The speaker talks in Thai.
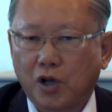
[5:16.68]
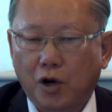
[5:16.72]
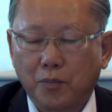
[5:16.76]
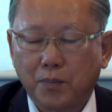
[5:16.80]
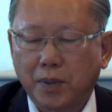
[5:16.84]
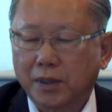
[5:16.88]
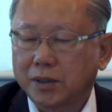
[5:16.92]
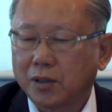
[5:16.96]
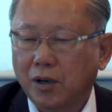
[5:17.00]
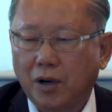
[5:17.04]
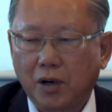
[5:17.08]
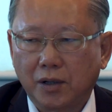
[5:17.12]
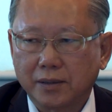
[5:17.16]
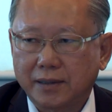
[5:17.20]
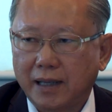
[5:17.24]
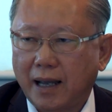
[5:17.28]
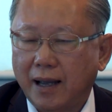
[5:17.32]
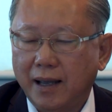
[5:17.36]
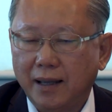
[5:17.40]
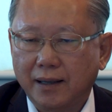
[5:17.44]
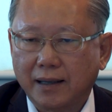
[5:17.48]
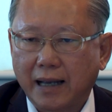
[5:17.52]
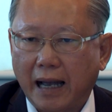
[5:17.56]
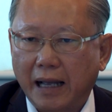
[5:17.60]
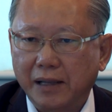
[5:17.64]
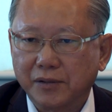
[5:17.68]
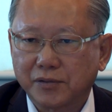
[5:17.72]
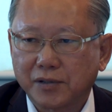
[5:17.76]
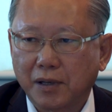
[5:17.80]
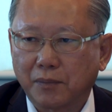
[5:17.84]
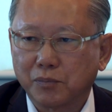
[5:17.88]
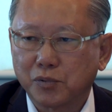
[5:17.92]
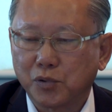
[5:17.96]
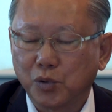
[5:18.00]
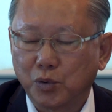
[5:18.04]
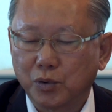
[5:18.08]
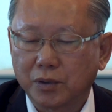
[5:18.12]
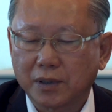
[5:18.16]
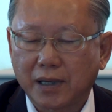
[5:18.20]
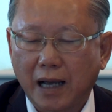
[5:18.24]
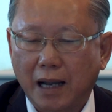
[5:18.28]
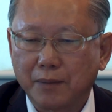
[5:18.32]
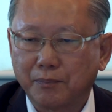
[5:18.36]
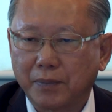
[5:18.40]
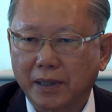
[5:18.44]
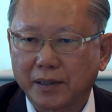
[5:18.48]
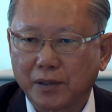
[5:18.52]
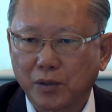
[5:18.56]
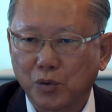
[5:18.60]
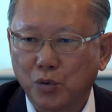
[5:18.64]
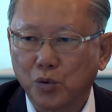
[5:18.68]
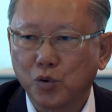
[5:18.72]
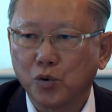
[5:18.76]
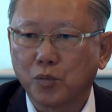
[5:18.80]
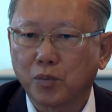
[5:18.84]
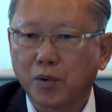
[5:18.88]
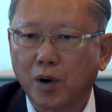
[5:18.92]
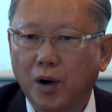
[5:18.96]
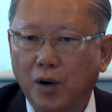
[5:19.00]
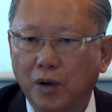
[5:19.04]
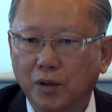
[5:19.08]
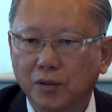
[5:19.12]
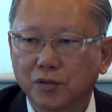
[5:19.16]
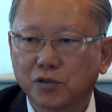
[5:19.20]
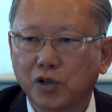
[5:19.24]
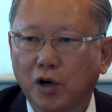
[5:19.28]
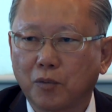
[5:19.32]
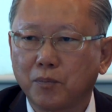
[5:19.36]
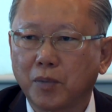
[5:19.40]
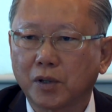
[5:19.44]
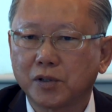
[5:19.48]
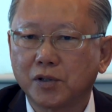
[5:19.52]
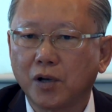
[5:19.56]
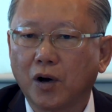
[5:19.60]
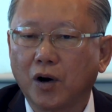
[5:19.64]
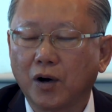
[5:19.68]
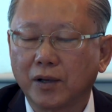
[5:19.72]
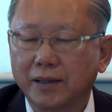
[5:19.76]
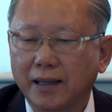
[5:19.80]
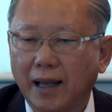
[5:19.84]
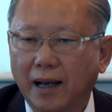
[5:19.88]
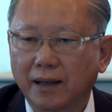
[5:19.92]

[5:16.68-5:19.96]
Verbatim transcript: สปท.จะให้การสนับสนุนการปฏิรูปของสปช.